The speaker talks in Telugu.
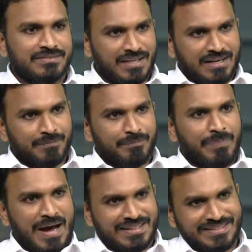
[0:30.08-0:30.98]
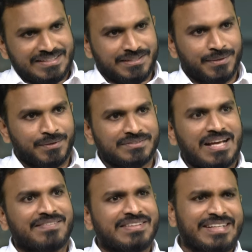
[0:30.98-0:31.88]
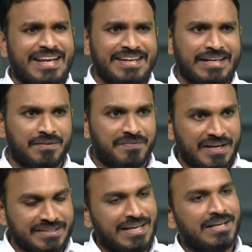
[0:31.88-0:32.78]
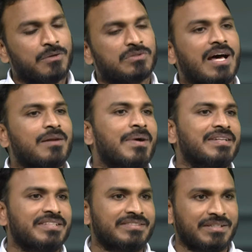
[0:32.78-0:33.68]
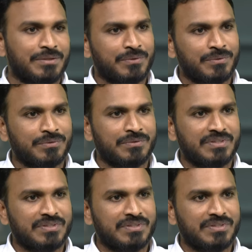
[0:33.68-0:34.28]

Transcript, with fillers: సార్ భారతదేశంలో సార్వత్రిక ఎన్నికల ఫలితాలను తారుమారు చేసేందుకు